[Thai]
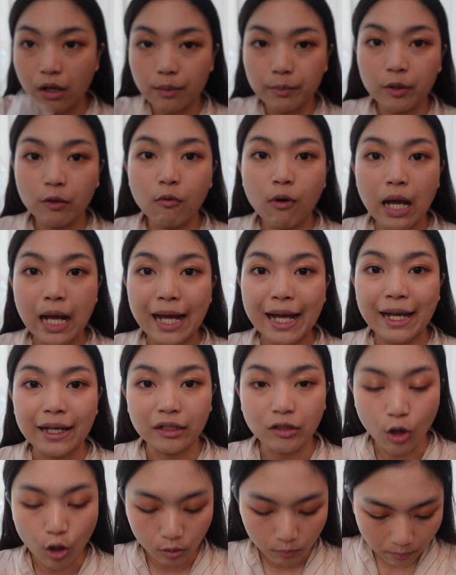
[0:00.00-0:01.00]
ยความที่ว่า
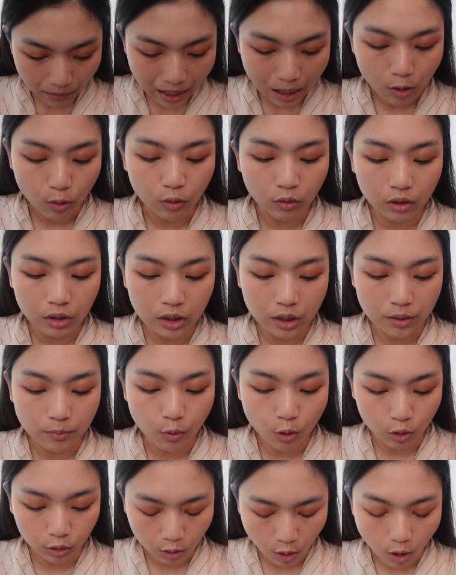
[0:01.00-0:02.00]
น้องเบาก็เลย
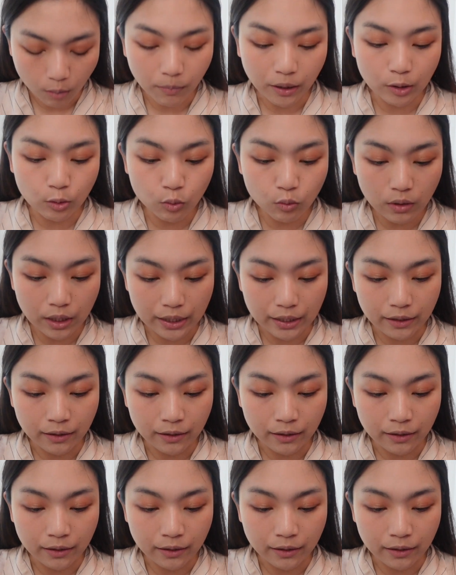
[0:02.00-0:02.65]
พกน้องมาด้วย